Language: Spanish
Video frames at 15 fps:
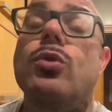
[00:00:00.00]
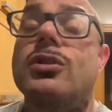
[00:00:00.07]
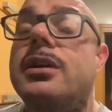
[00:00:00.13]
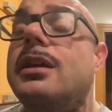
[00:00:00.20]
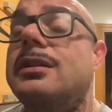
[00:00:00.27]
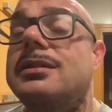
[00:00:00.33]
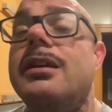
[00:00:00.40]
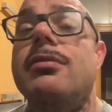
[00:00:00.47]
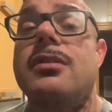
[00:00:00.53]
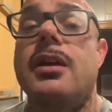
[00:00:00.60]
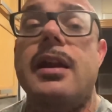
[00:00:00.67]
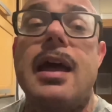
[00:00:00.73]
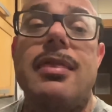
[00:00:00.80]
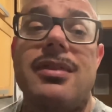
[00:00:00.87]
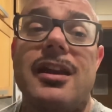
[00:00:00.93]
pues que se
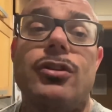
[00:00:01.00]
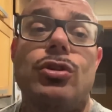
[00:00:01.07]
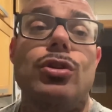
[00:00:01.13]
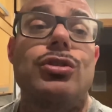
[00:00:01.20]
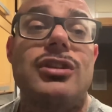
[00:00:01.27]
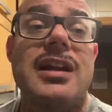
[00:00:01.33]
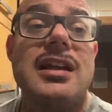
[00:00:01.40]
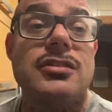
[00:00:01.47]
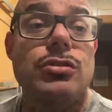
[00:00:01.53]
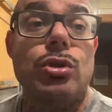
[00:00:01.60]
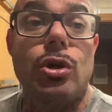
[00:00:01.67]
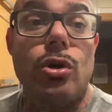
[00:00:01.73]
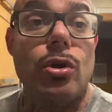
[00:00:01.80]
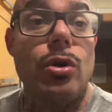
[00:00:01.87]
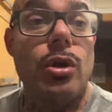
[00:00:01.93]
encierra cierto
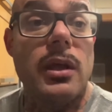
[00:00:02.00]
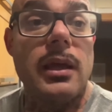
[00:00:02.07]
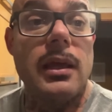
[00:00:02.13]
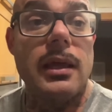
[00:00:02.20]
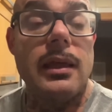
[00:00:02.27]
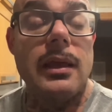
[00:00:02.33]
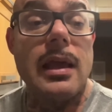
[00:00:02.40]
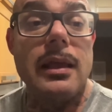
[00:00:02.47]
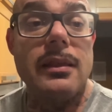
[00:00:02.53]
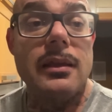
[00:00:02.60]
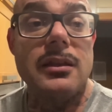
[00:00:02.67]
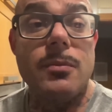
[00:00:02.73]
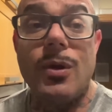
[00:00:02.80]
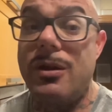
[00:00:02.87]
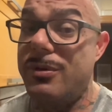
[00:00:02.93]
trastorno de
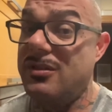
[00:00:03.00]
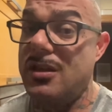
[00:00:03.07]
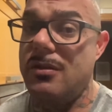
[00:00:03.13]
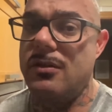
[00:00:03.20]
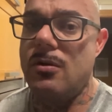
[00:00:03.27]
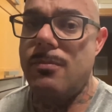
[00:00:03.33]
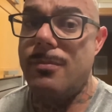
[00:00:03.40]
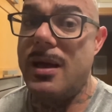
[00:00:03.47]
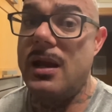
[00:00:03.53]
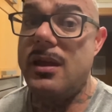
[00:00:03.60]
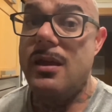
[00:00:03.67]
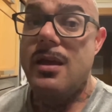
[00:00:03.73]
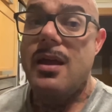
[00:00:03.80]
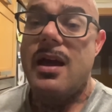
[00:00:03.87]
tipo alimenticio, ¿vale?